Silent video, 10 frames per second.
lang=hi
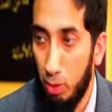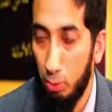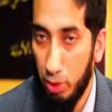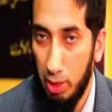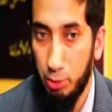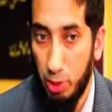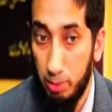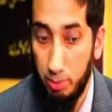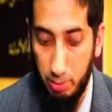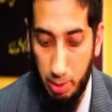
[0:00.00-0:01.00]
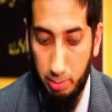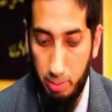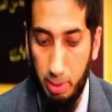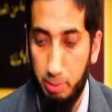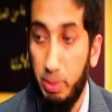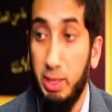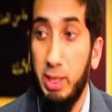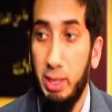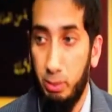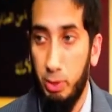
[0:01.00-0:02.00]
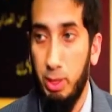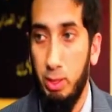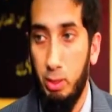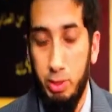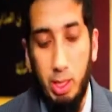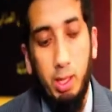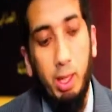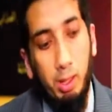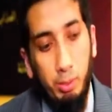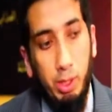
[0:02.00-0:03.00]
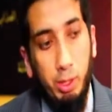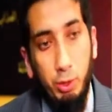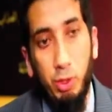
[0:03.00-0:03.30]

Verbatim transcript: और मताल जो है मेरा, मेरा बढ़ता गया मताल और जहाँ अलहमदिल्ला